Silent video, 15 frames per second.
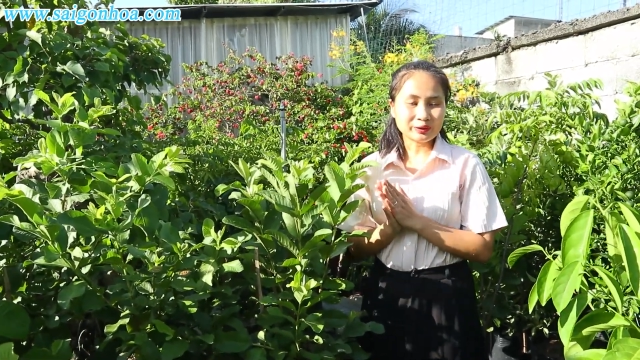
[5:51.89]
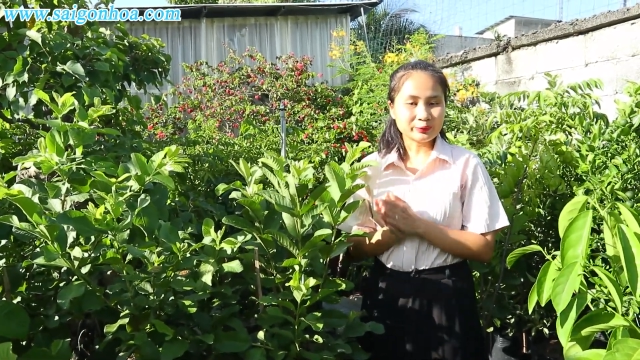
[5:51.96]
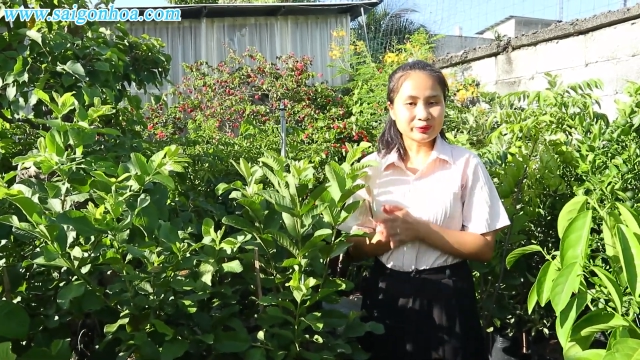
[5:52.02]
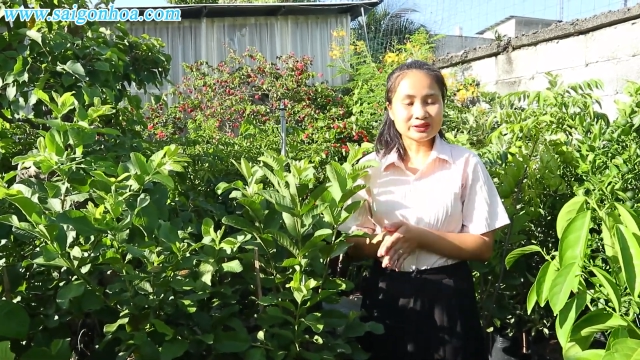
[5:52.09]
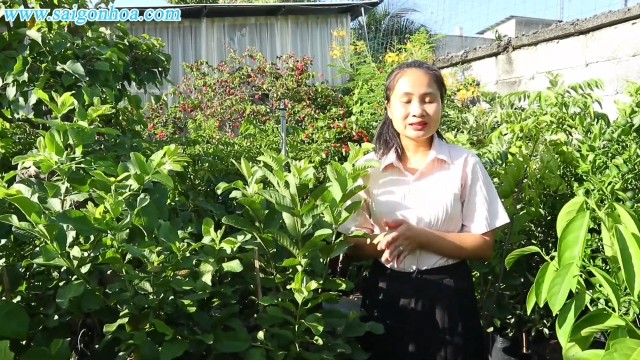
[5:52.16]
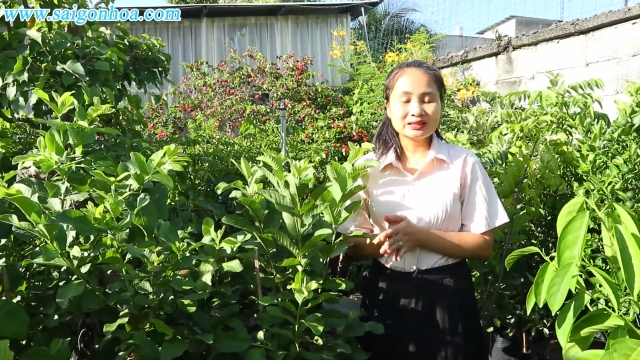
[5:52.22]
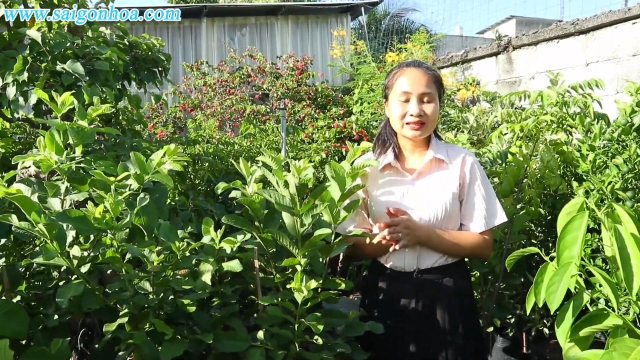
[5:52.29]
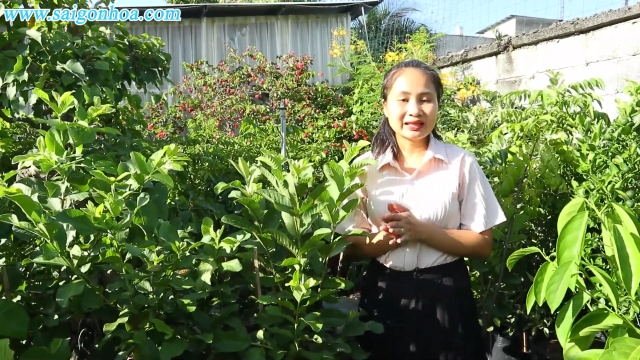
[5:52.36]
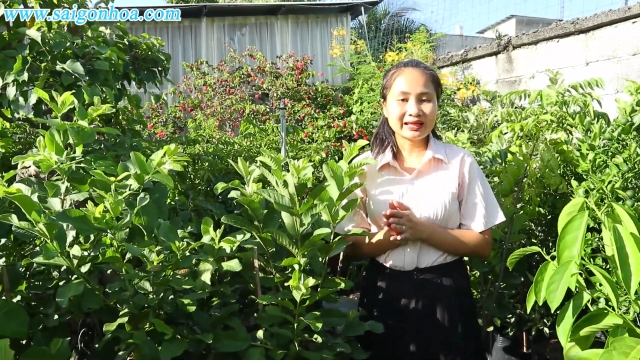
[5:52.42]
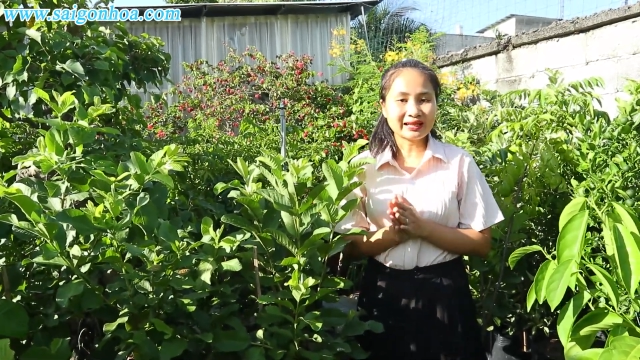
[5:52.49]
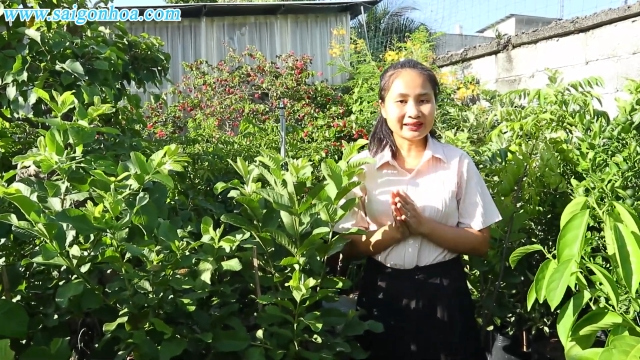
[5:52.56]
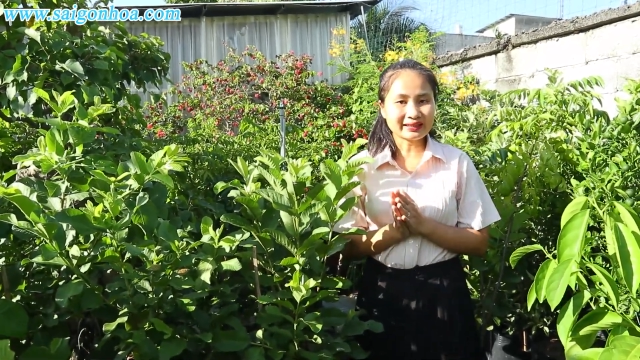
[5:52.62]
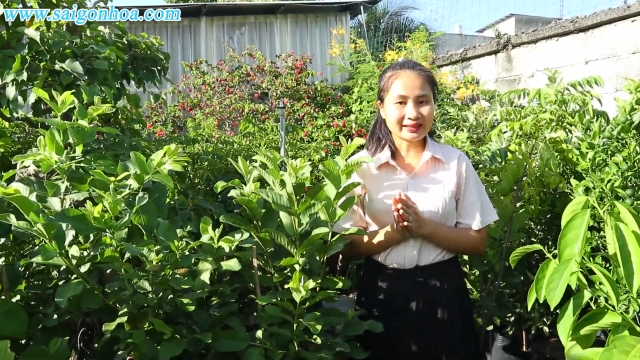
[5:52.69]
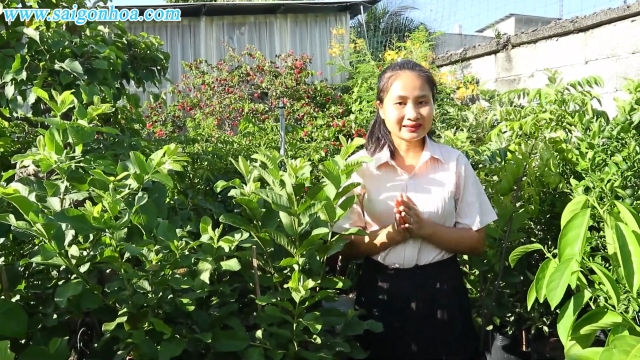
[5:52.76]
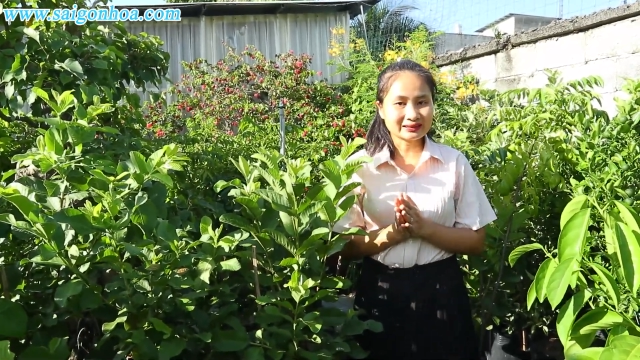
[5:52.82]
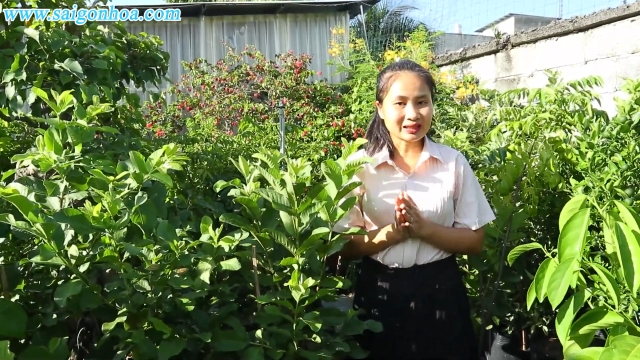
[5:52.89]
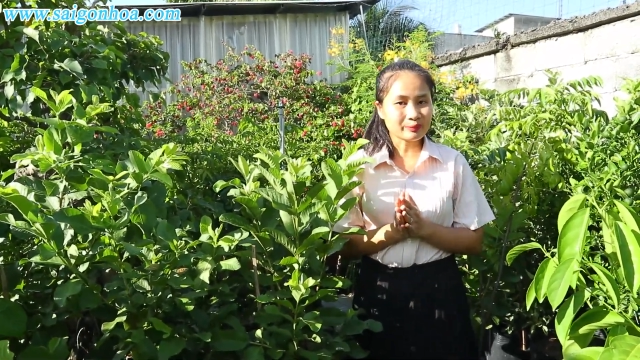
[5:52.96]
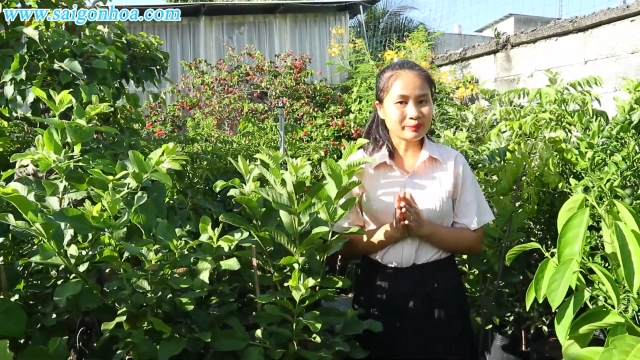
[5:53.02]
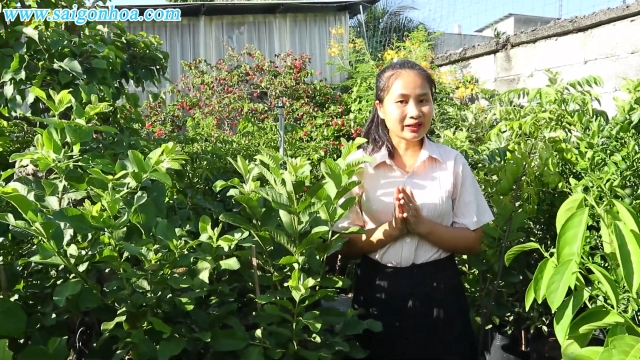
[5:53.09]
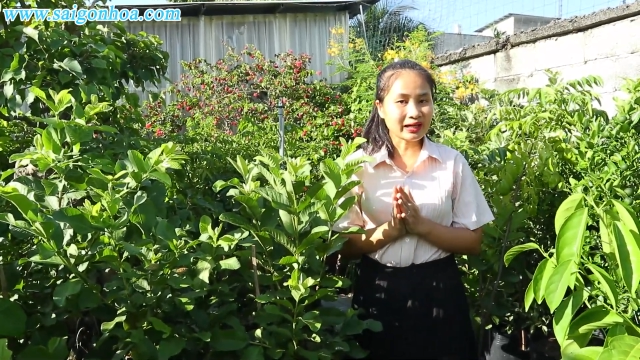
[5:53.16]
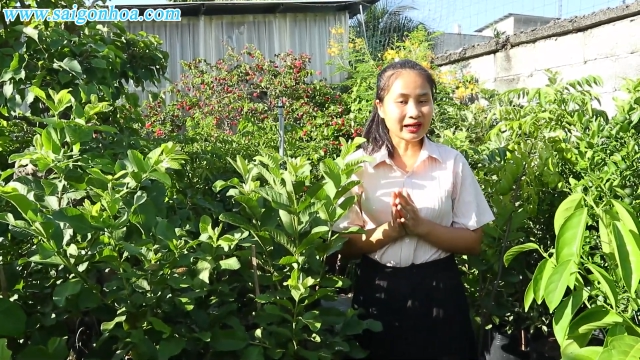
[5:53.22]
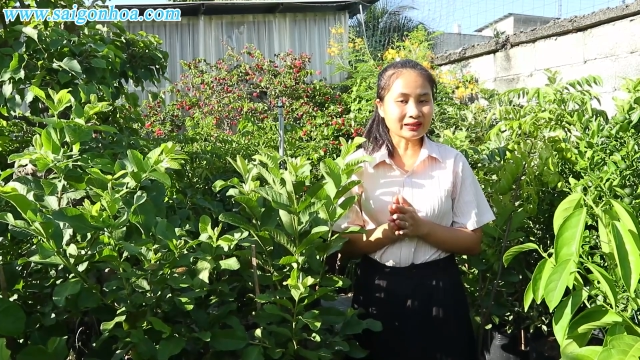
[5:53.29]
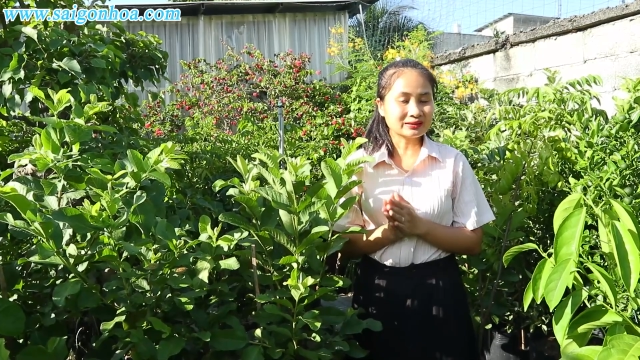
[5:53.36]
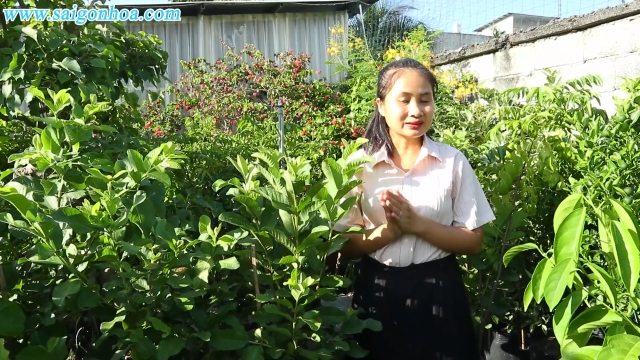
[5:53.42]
của Sương thì anh chị sẽ biết cách